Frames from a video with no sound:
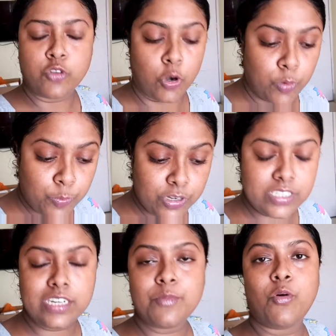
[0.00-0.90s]
সর্বোপরি
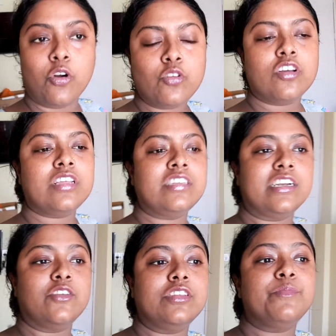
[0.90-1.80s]
যেটা বড় কথা
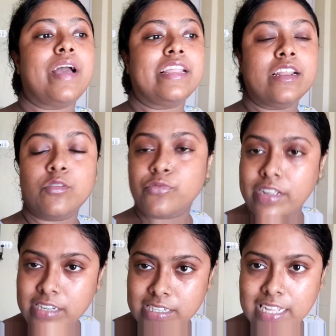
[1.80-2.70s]
সেটা হচ্ছে বাইরের
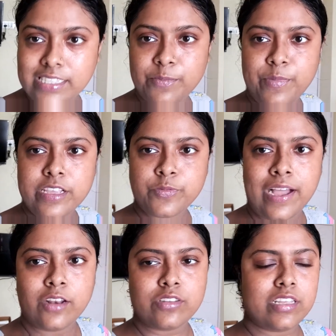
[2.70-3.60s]
ওয়েদারটা আজকে বেশ
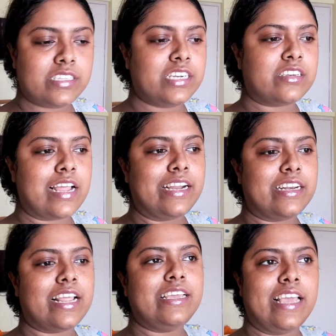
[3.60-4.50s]
ভালো দিয়েছে ড্রাই
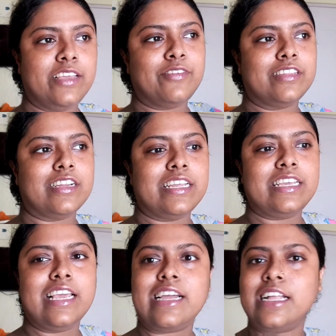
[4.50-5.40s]
ড্রাই এই ওয়েদারে
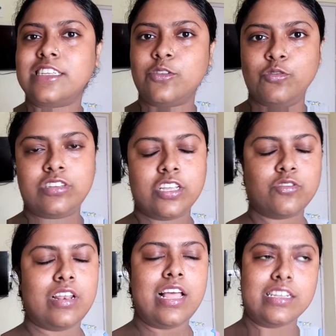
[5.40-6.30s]
গিয়ে কাজটা গুছিয়ে
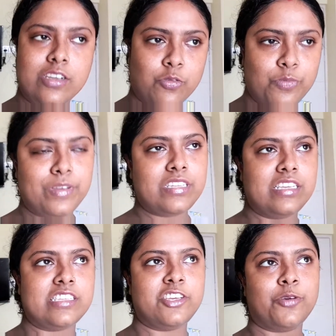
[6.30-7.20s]
চলে আসা খুব বেশি
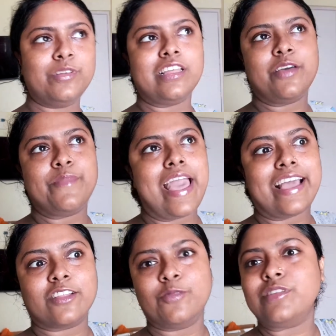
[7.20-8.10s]
ইজি হবে তাই আমি
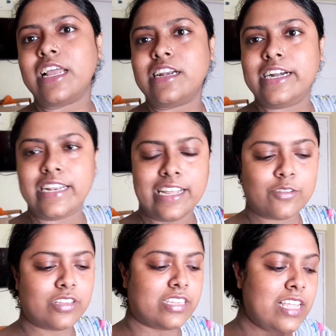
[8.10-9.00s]
একদম চাই না ডিলে
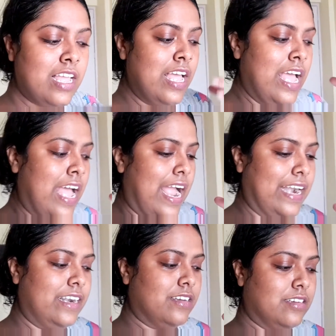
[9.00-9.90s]
করতে
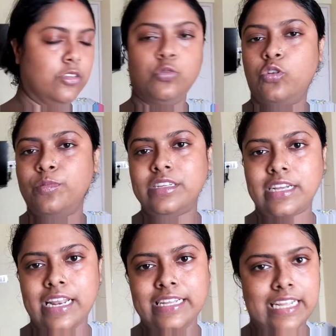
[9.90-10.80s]
অ্যান্ড দুটো বেজে
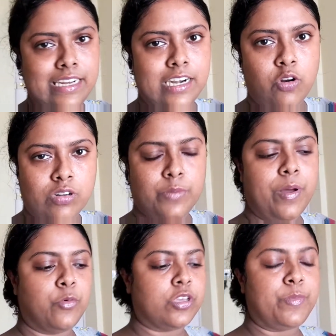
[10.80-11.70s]
গেলে জানি না ডক্টর
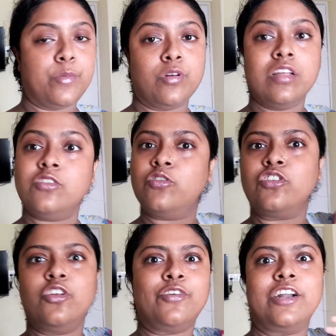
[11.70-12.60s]
পাবো কি পাবো না তো
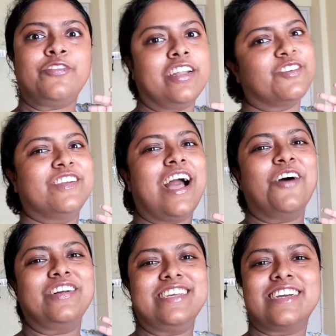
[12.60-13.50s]
চলো ফাটাফাট এখন
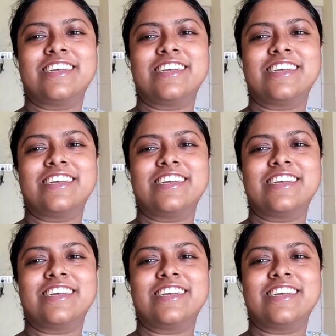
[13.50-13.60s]
খাওয়া যাক